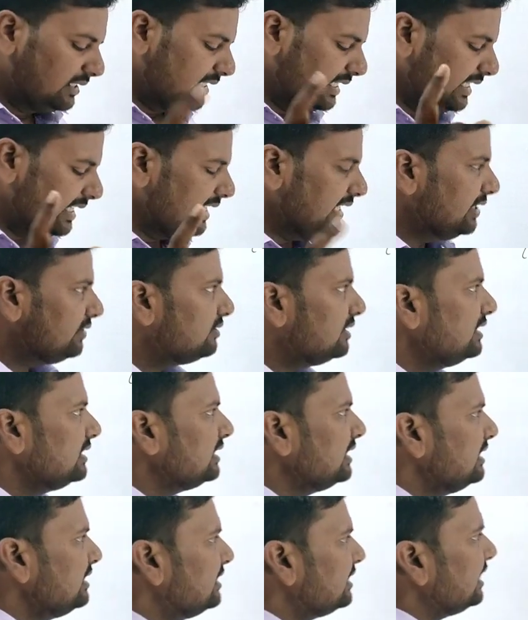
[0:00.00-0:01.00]
देखिए डियर
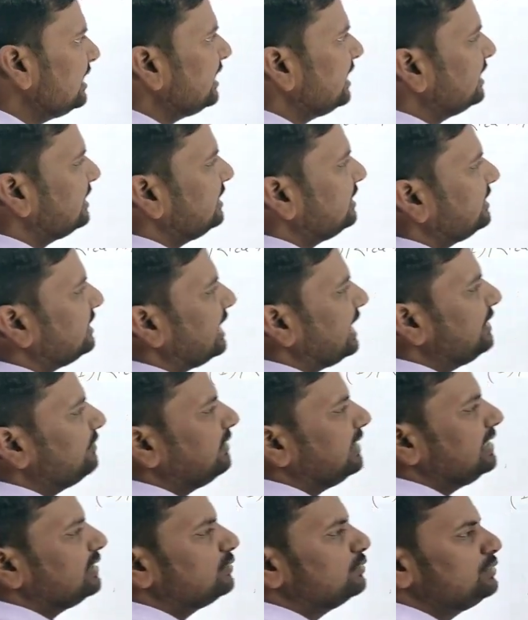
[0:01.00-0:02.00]
स्टूडेंट इस तरीके से टेन
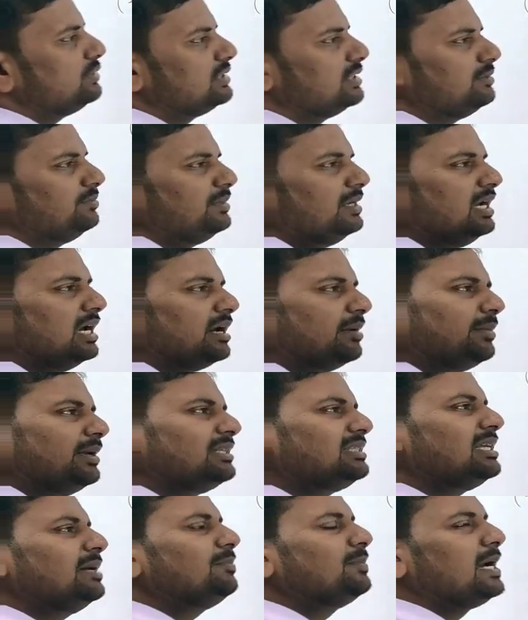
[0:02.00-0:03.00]
वाले क्वेश्चन में
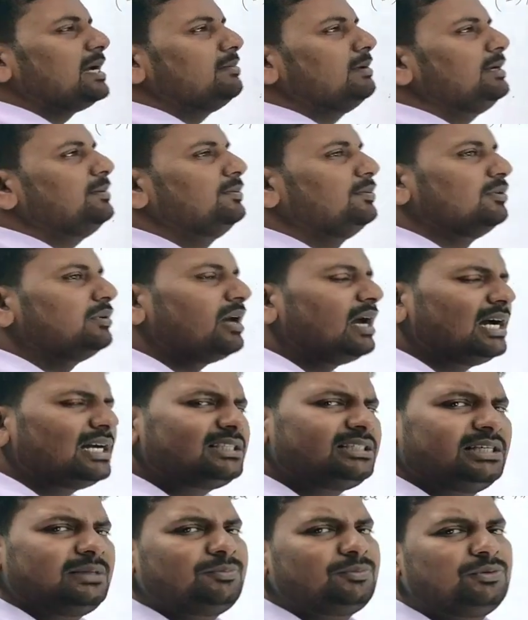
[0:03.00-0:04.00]
हमेशा पाई बाई फोर
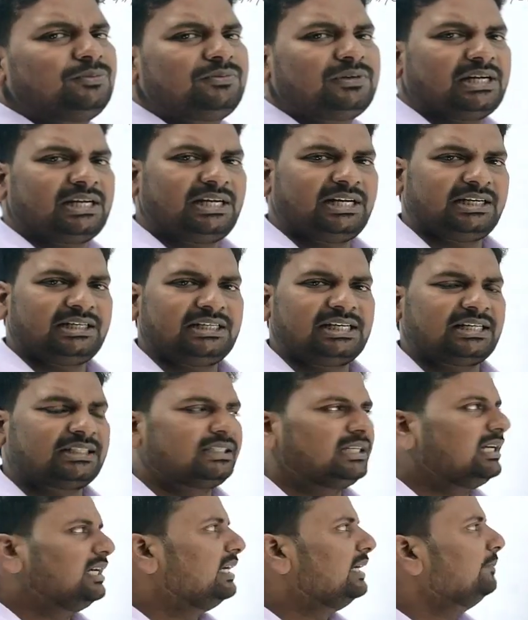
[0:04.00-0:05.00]
अक्सर प्रूव करने के लिए
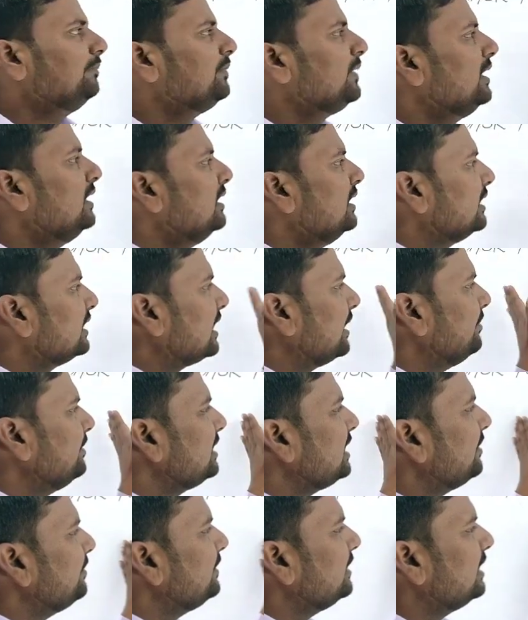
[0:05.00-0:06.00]
आता है कभी
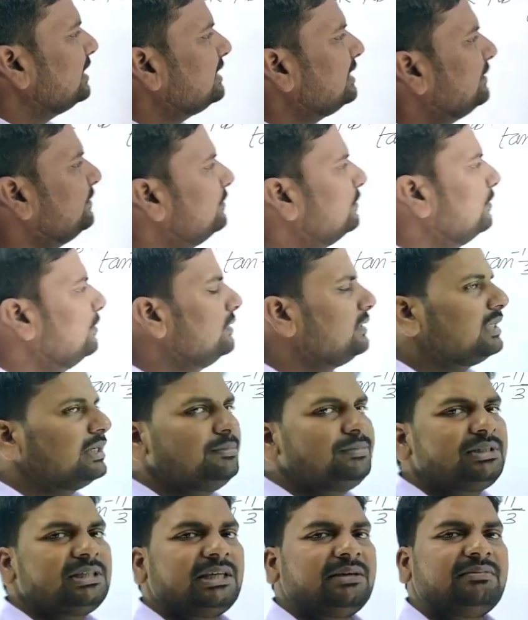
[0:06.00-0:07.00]
कभी ऐसे फोर
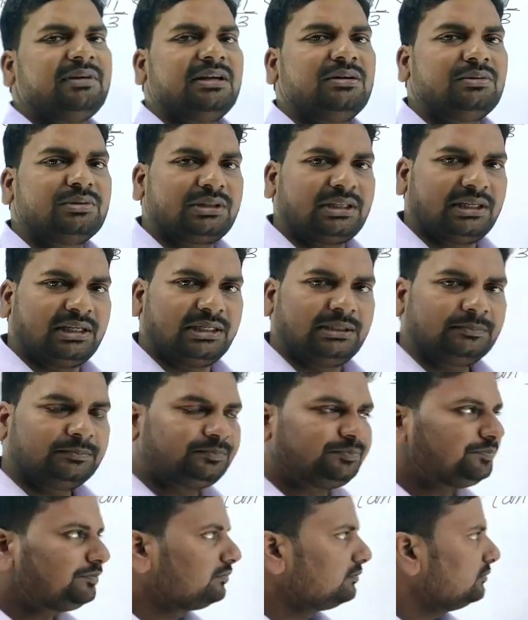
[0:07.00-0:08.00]
टर्म्स गिवेन होते हैं
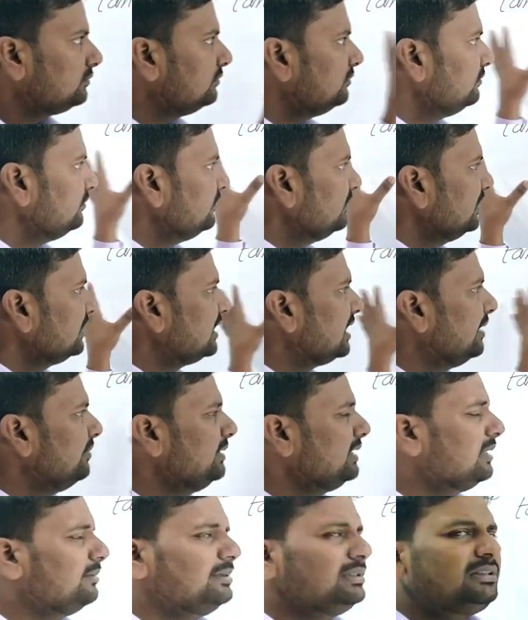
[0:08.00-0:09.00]

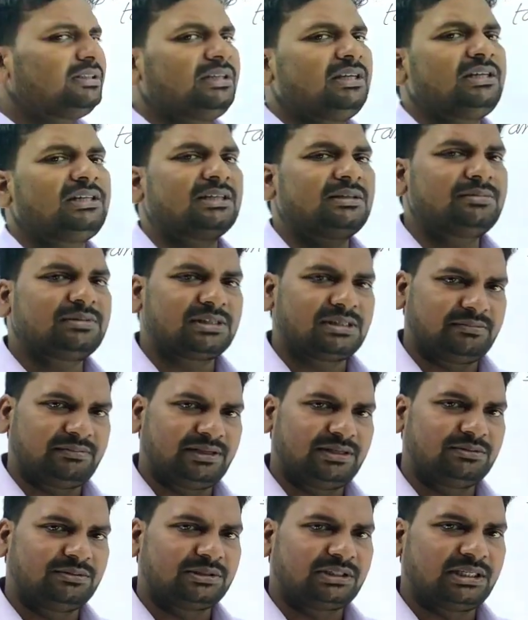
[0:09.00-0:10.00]
कभी कभी थ्री टर्म्स
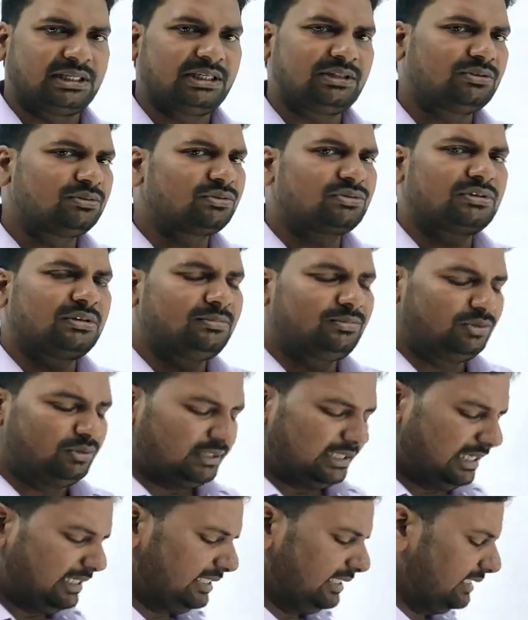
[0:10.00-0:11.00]
गिवेन होते हैं तो उसको हम
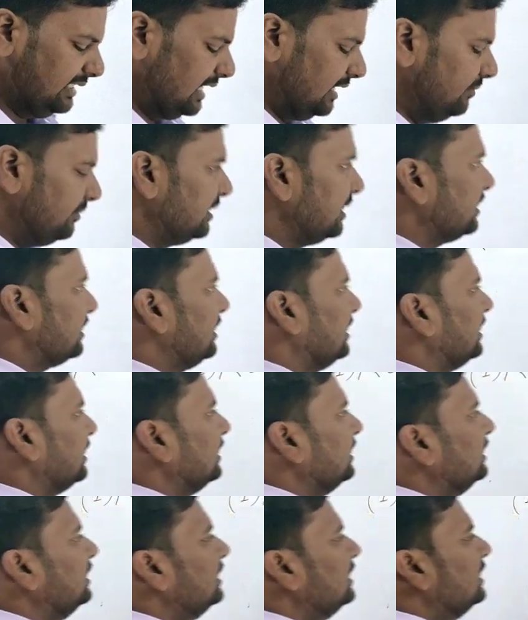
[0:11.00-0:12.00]
लोग कैसे सॉल्व करते
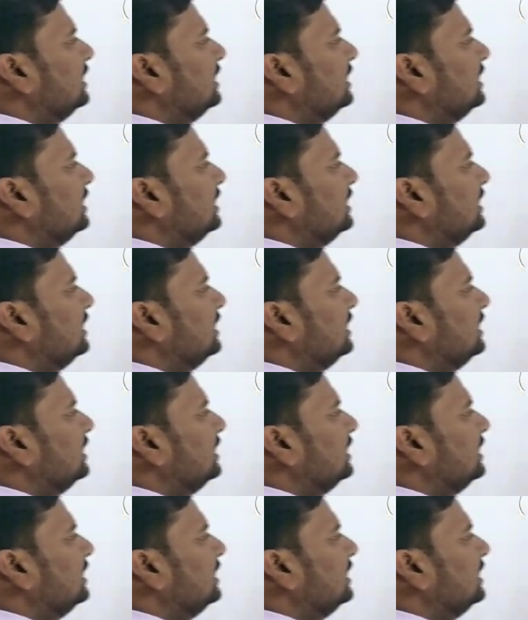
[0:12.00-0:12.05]
हैं